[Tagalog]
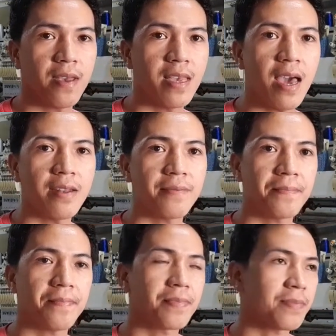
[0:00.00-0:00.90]
ayan
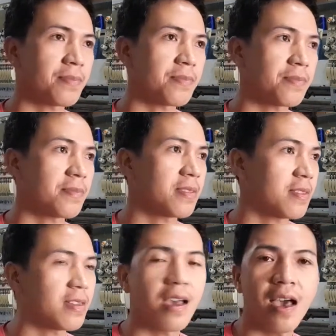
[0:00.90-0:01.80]

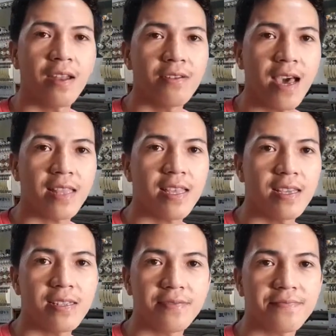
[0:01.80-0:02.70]
mm, ano
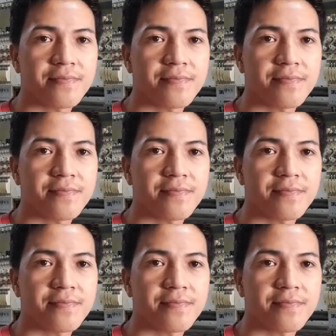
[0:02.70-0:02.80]
natin